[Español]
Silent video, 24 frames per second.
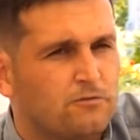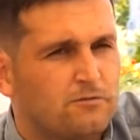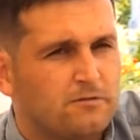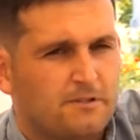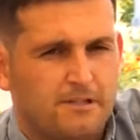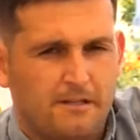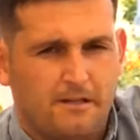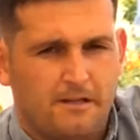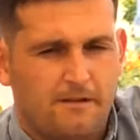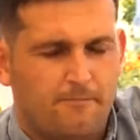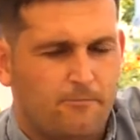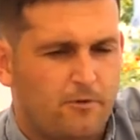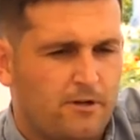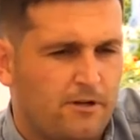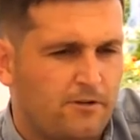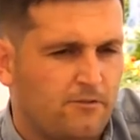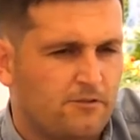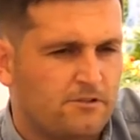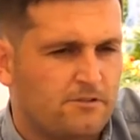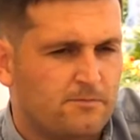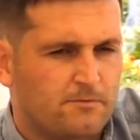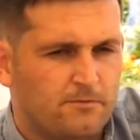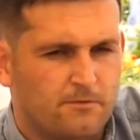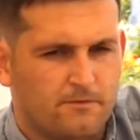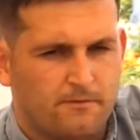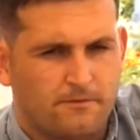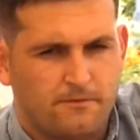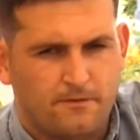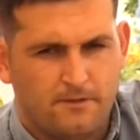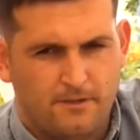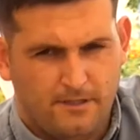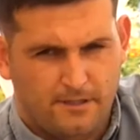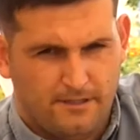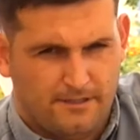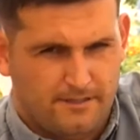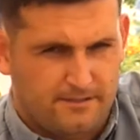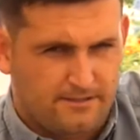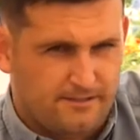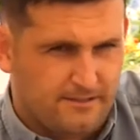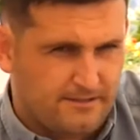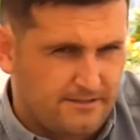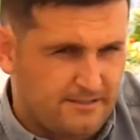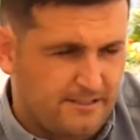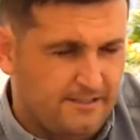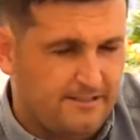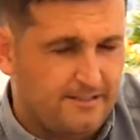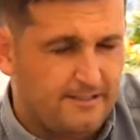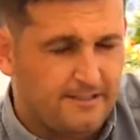Y ahora por las noches, pues,
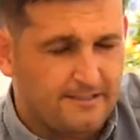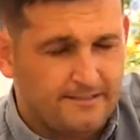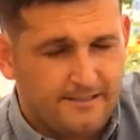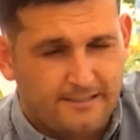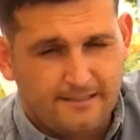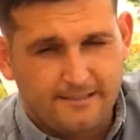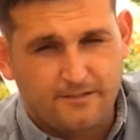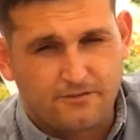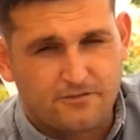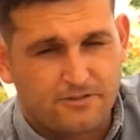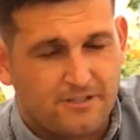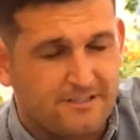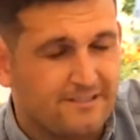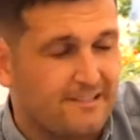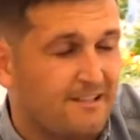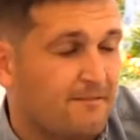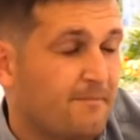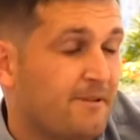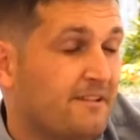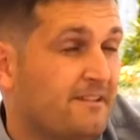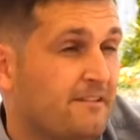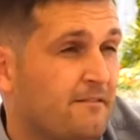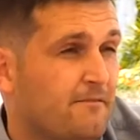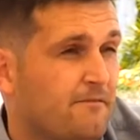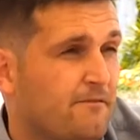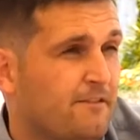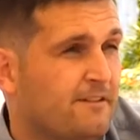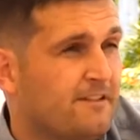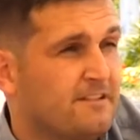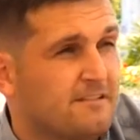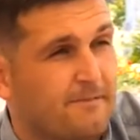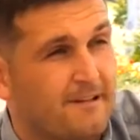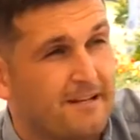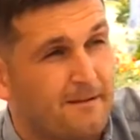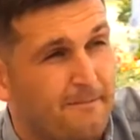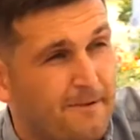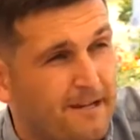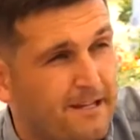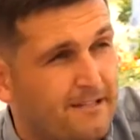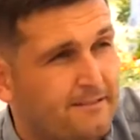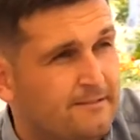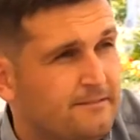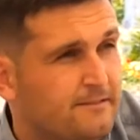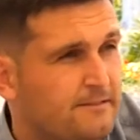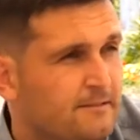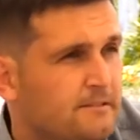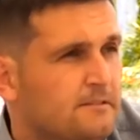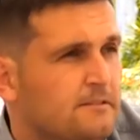60, 70, 80, depende del fin de semana más.
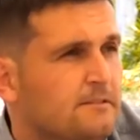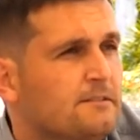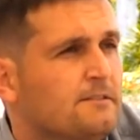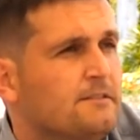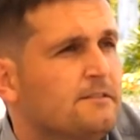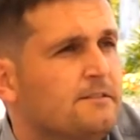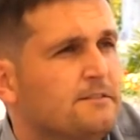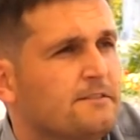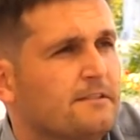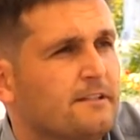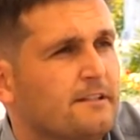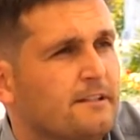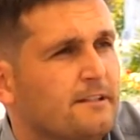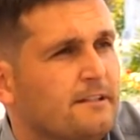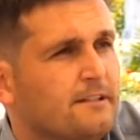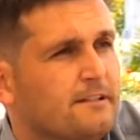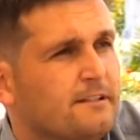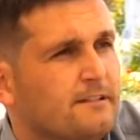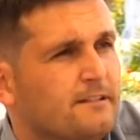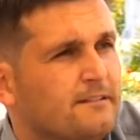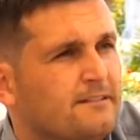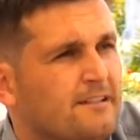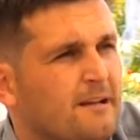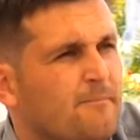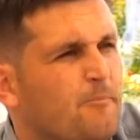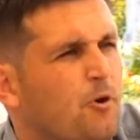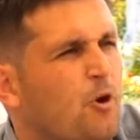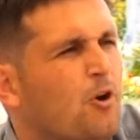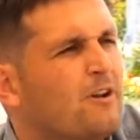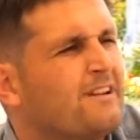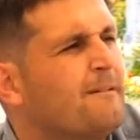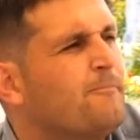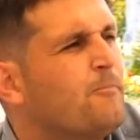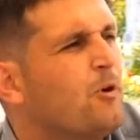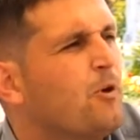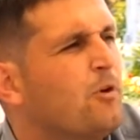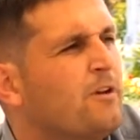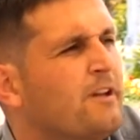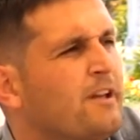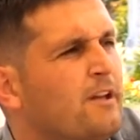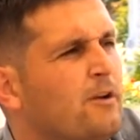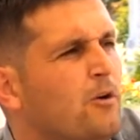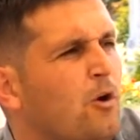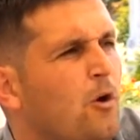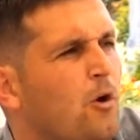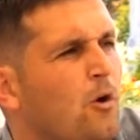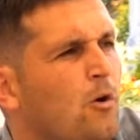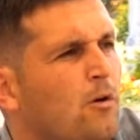tampoco, tampoco
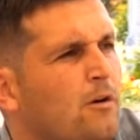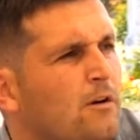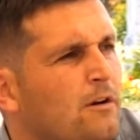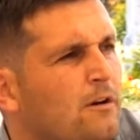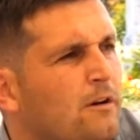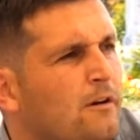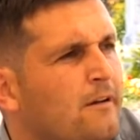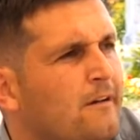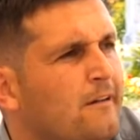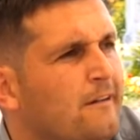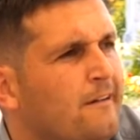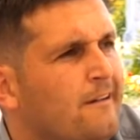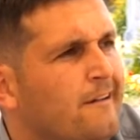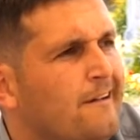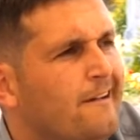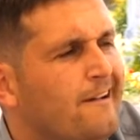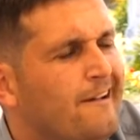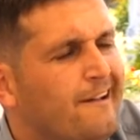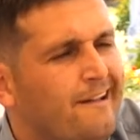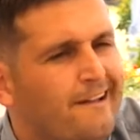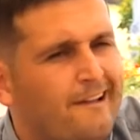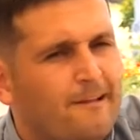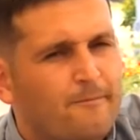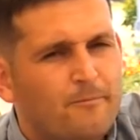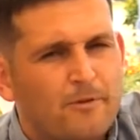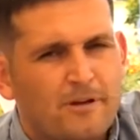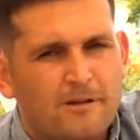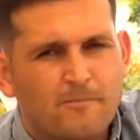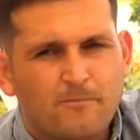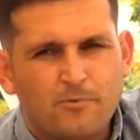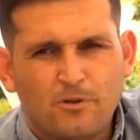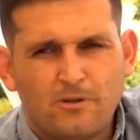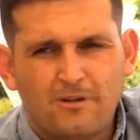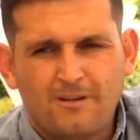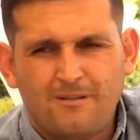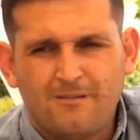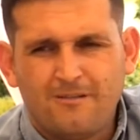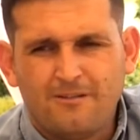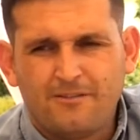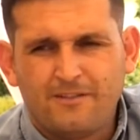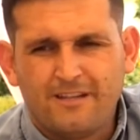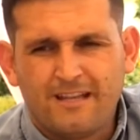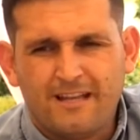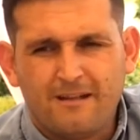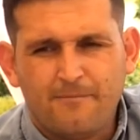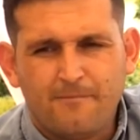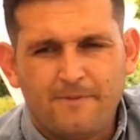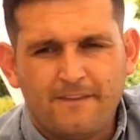quiero, eh, por ejemplo, cuando
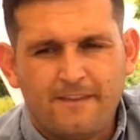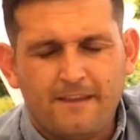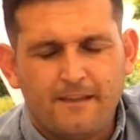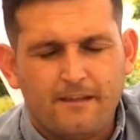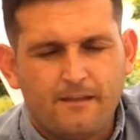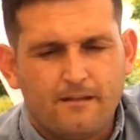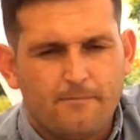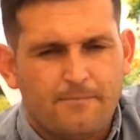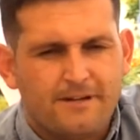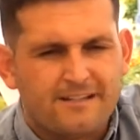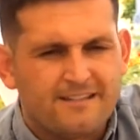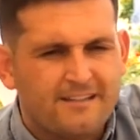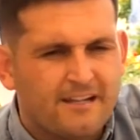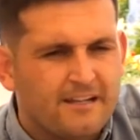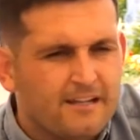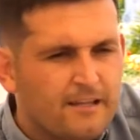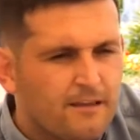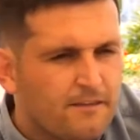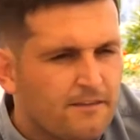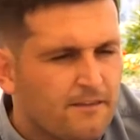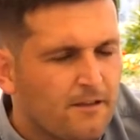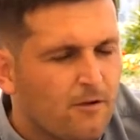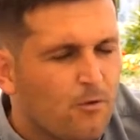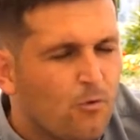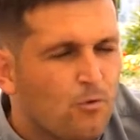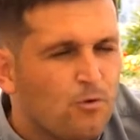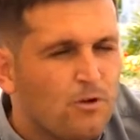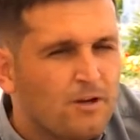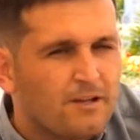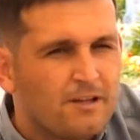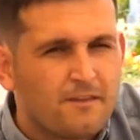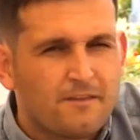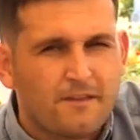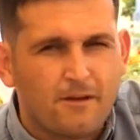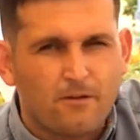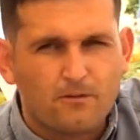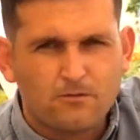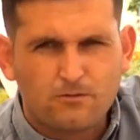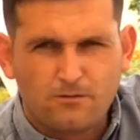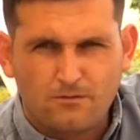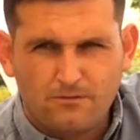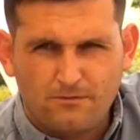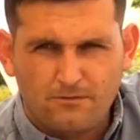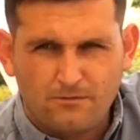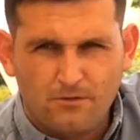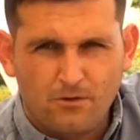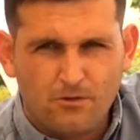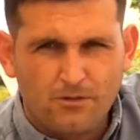llega el mes a partir del 15 de julio, el 15 de agosto,
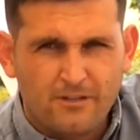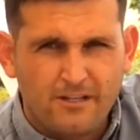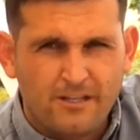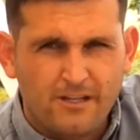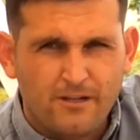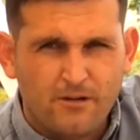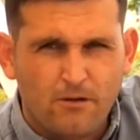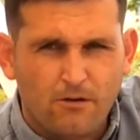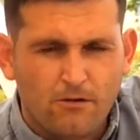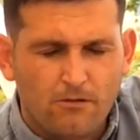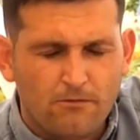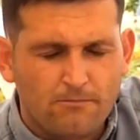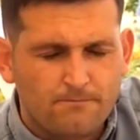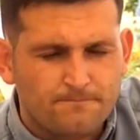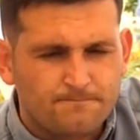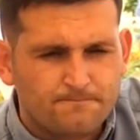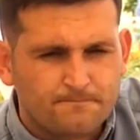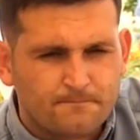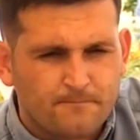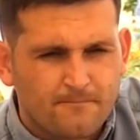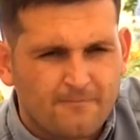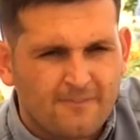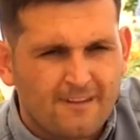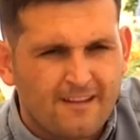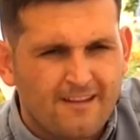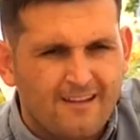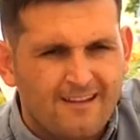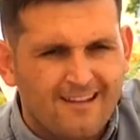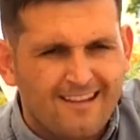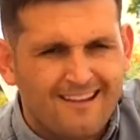no quiero... Saturar.